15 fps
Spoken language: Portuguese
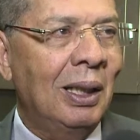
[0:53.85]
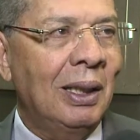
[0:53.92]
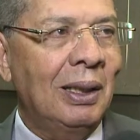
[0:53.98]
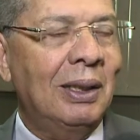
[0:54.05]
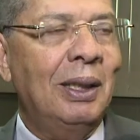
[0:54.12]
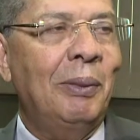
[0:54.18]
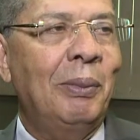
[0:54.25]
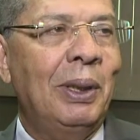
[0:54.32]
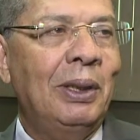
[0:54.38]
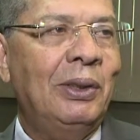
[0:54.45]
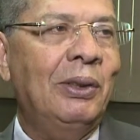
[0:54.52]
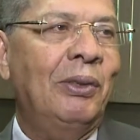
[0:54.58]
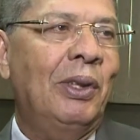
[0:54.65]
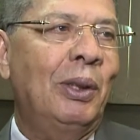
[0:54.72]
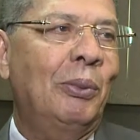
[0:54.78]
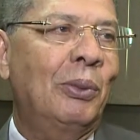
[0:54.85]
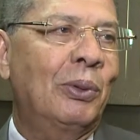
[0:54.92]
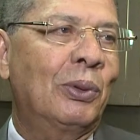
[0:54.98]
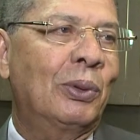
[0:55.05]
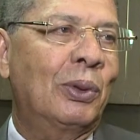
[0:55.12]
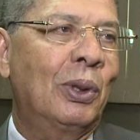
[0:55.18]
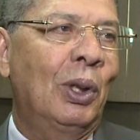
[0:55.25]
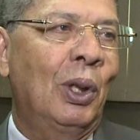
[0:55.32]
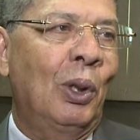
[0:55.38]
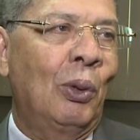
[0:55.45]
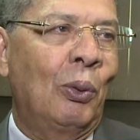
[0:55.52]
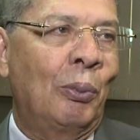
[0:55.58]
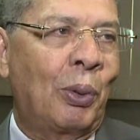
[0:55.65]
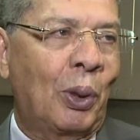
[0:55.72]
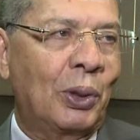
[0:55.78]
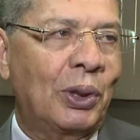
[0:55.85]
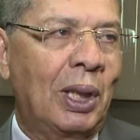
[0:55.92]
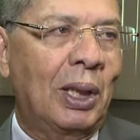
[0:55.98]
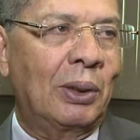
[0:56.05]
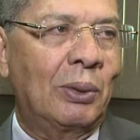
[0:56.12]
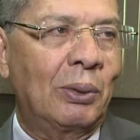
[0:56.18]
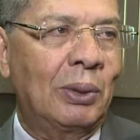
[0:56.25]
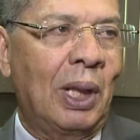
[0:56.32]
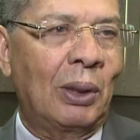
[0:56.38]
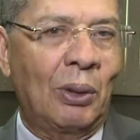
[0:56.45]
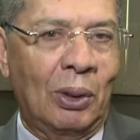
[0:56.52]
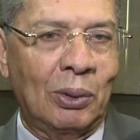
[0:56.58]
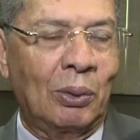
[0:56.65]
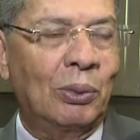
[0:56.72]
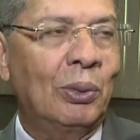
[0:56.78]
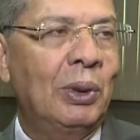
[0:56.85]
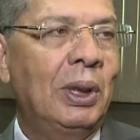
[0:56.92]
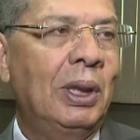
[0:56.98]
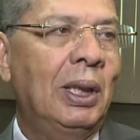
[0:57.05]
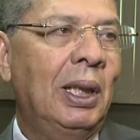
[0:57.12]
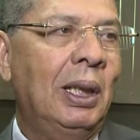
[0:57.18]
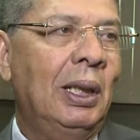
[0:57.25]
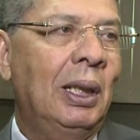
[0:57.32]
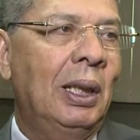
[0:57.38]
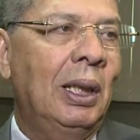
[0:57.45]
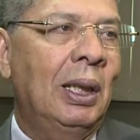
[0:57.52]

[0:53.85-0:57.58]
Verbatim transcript: E também tivemos um projeto da nossa autoria